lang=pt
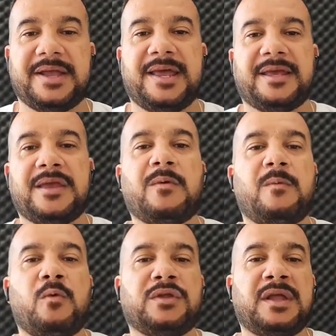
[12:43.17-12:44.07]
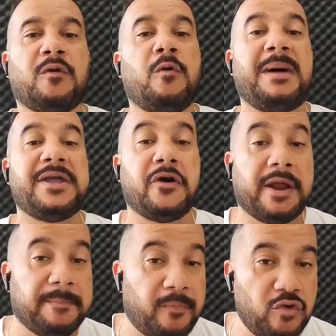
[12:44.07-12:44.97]
aquela que conta com
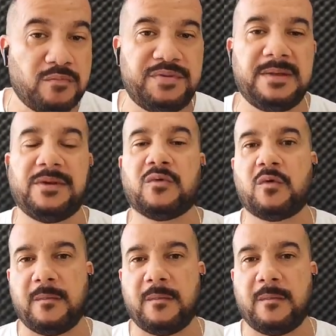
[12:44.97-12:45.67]
maior apoio bíblico,